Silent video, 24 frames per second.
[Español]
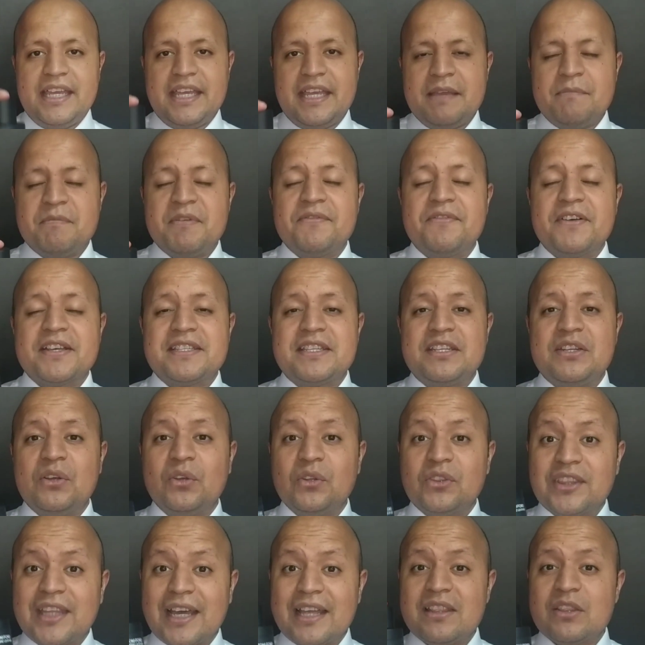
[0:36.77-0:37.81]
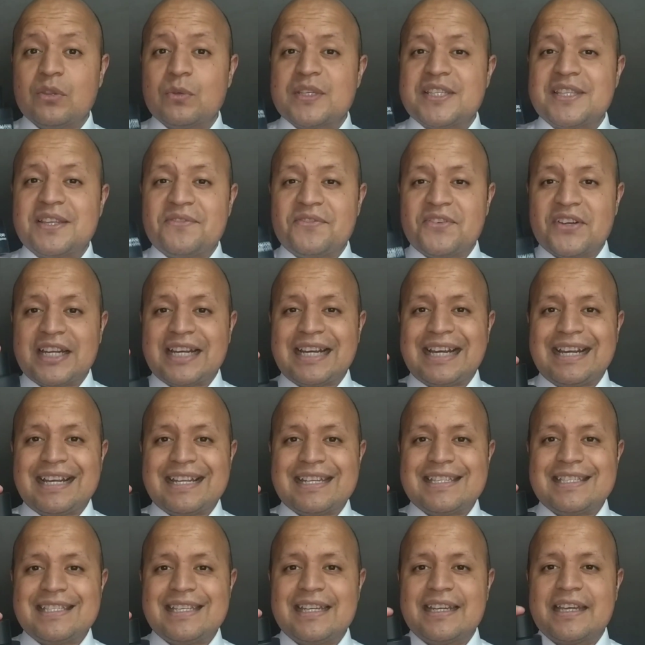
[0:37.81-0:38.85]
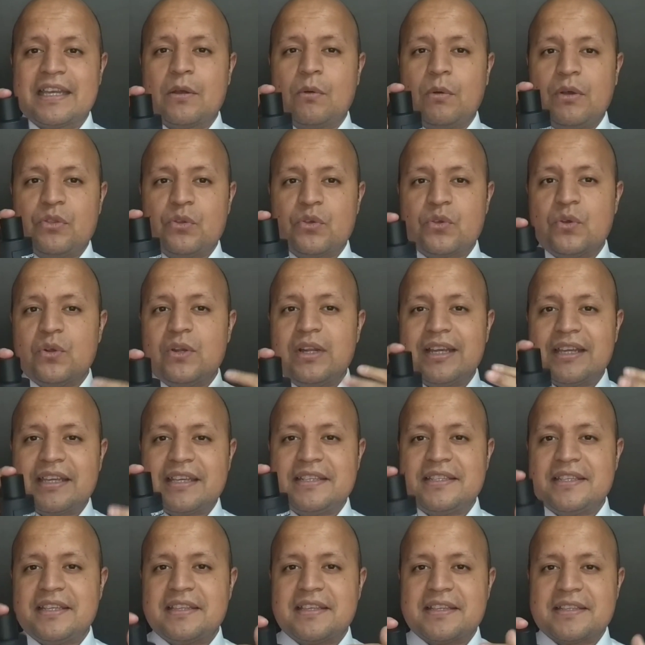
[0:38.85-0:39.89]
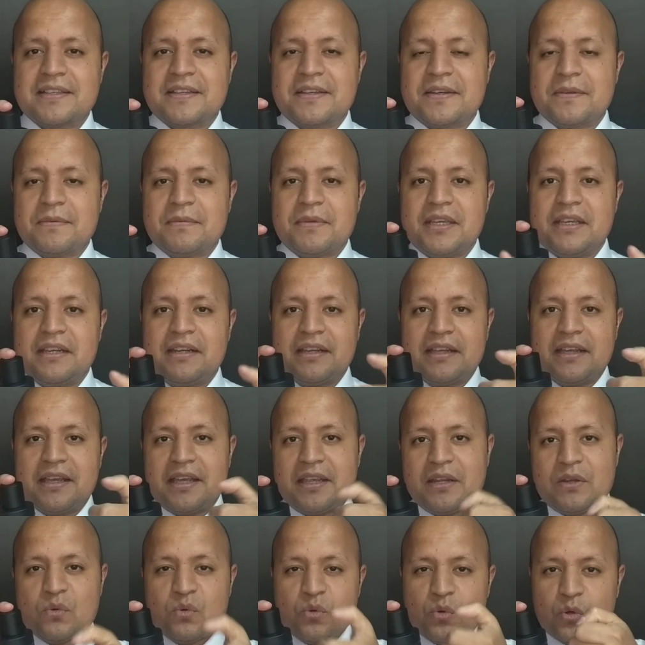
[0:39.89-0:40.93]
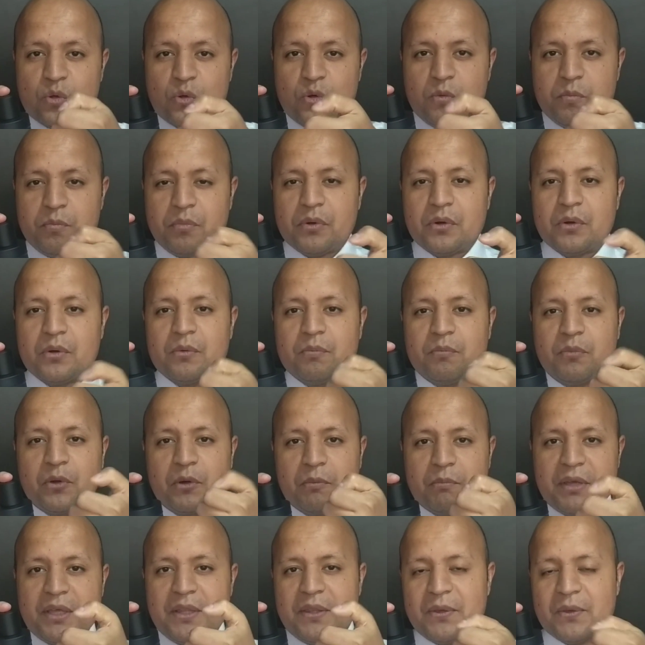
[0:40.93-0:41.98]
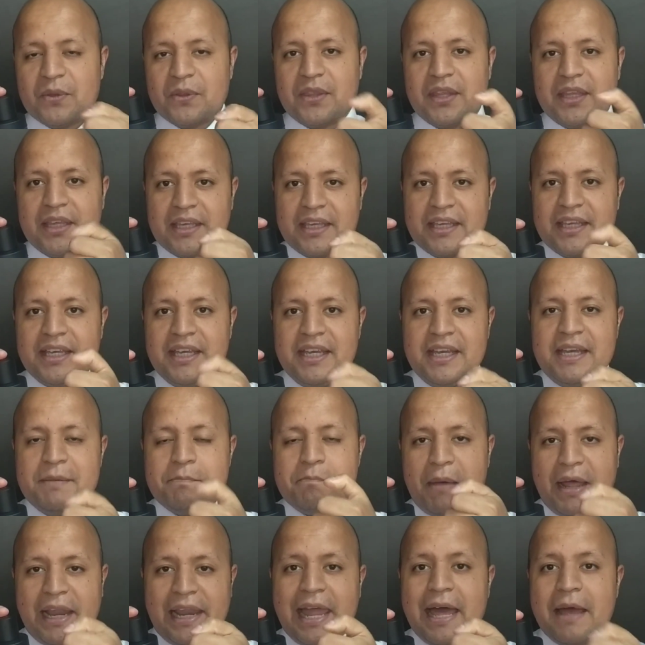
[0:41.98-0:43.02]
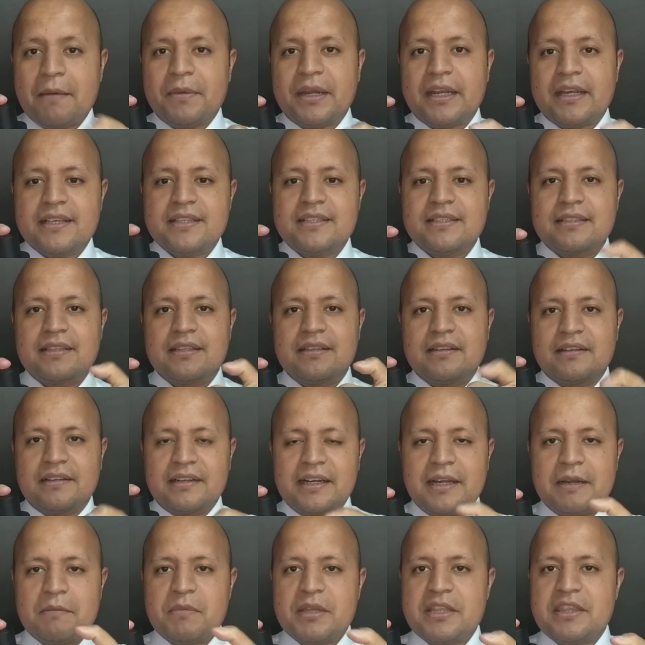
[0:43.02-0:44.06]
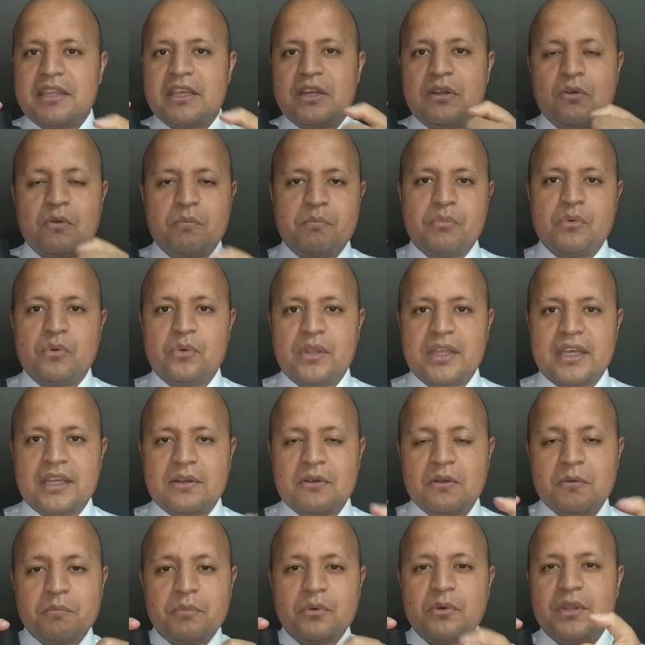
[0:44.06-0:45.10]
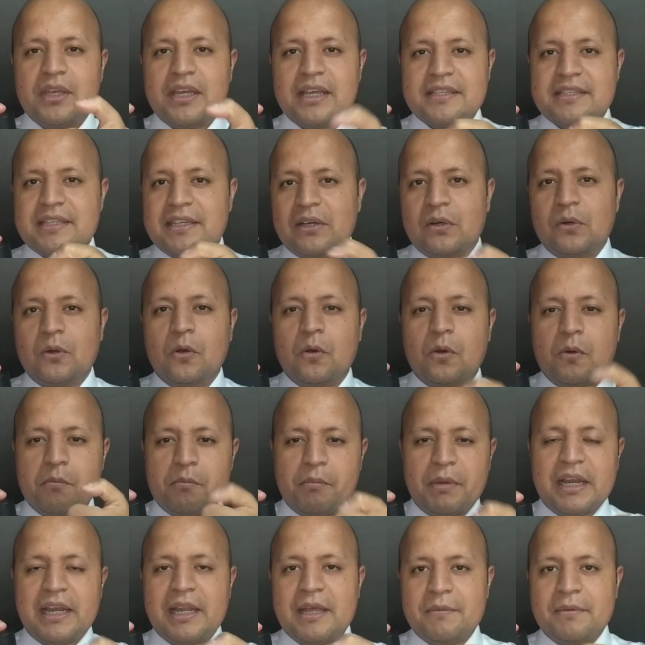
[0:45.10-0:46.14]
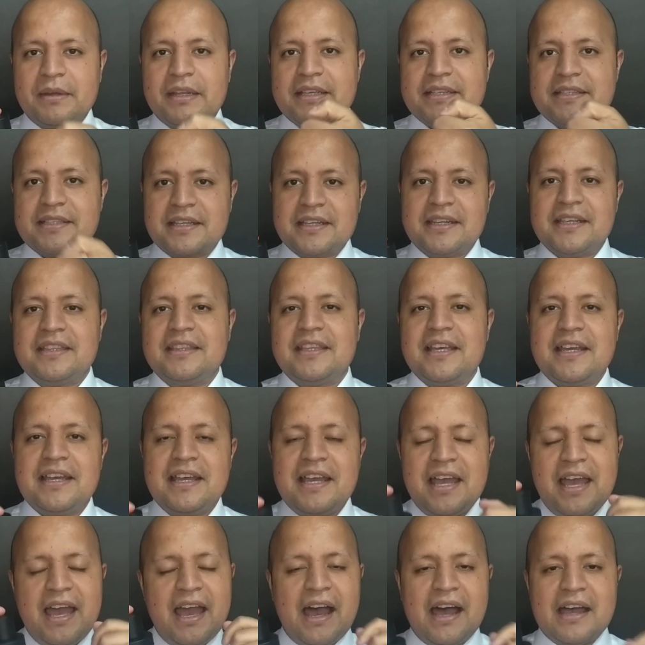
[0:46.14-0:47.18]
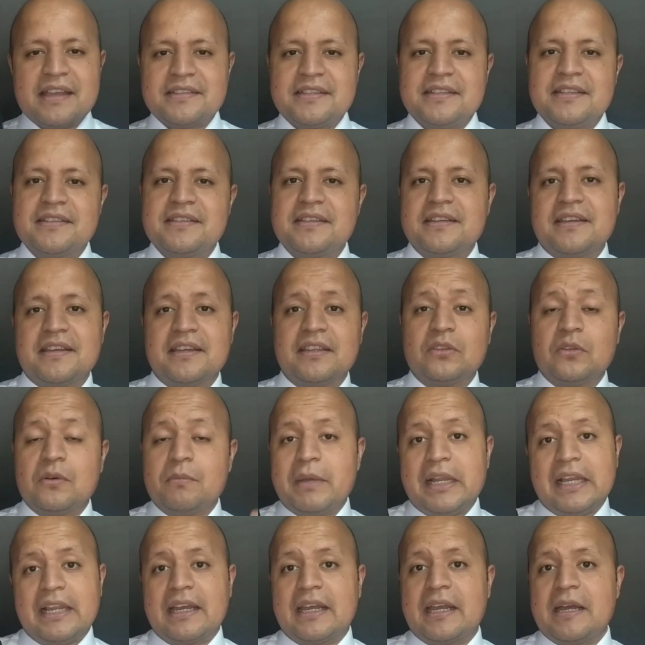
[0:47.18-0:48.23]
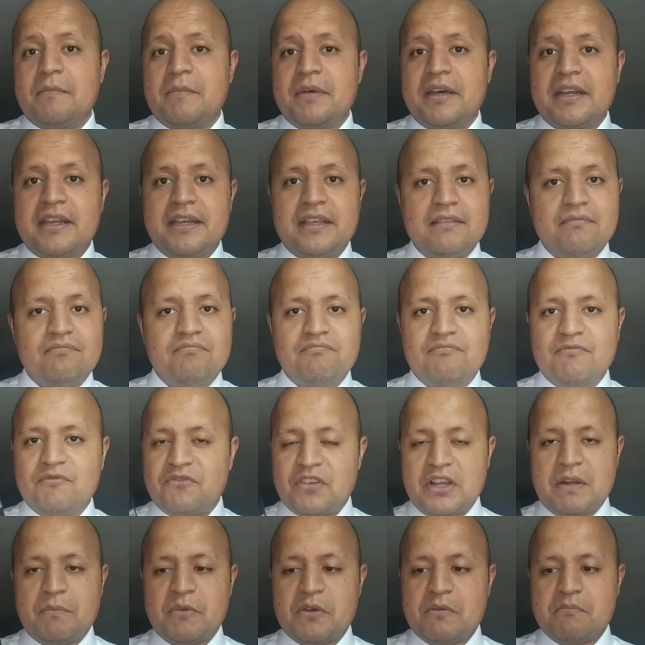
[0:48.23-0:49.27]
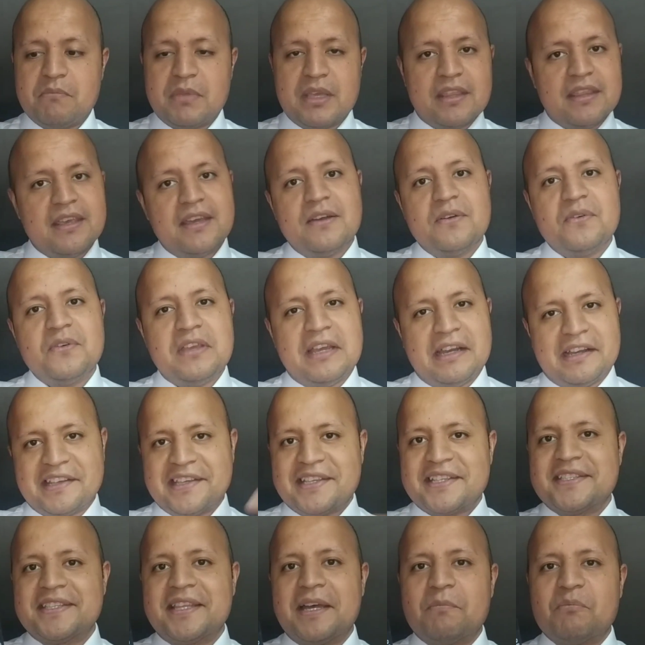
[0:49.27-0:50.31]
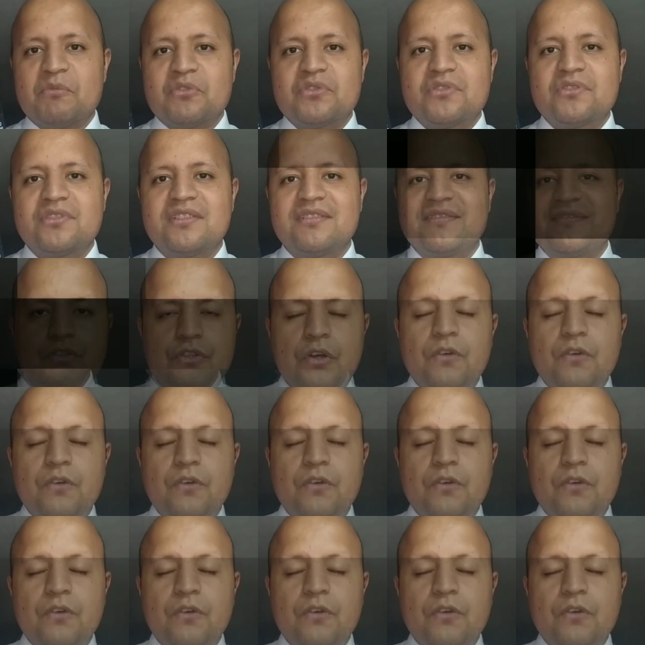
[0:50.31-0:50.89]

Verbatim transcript: Y me fascinó tanto esta fragancia que cuando yo la quise describir en un grupo por medio de palabras, realmente no pude, no pude hacerlo con palabra escrita, así es de que tomé la cámara, filmé un video y aquí estamos.